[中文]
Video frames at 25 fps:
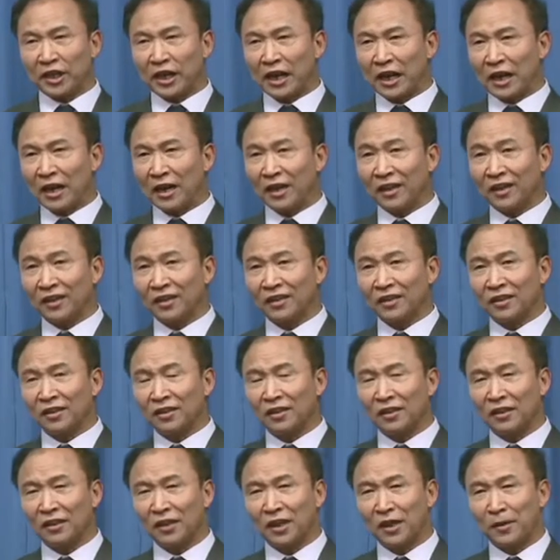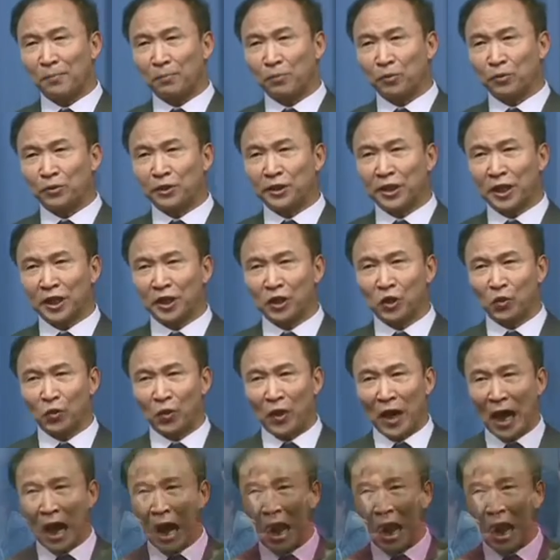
了内部结构啊，